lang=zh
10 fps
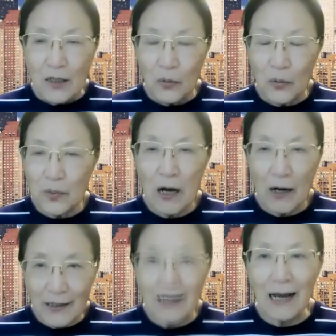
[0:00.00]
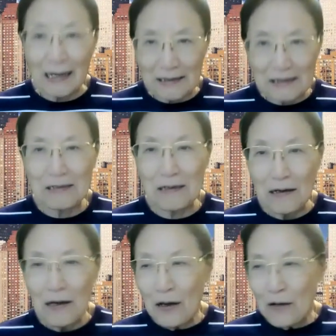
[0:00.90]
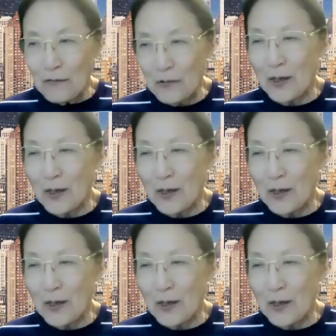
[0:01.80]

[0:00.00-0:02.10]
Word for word: 我们要很感谢佛